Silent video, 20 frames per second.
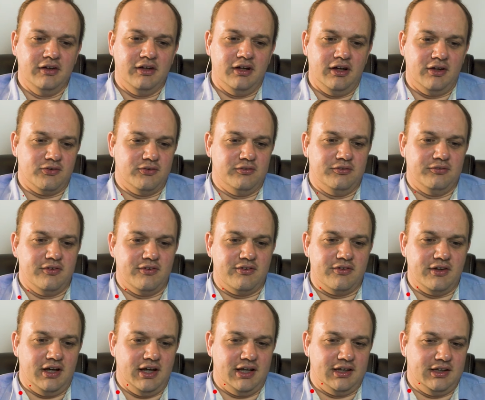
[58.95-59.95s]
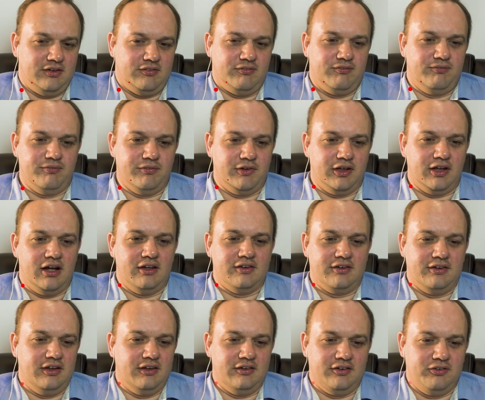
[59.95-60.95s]
Also ist ja eigentlich, die,
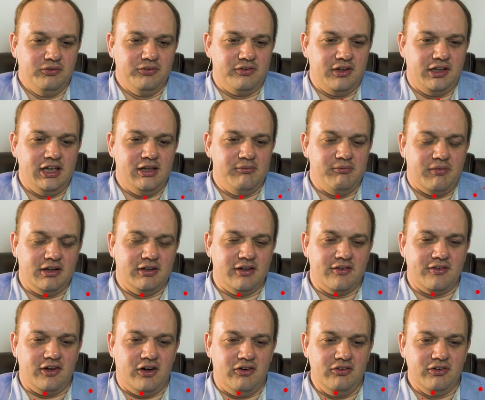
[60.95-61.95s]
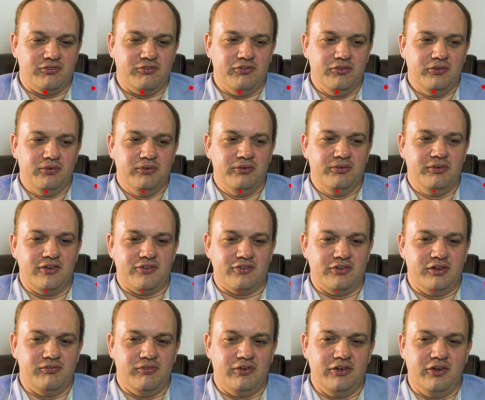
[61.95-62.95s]
die, die Unternehmen machen das ja auch nicht für Nulu, also
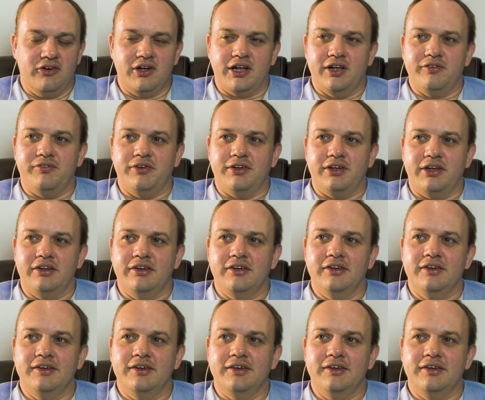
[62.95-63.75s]
die wollen ja auch Geld verdienen.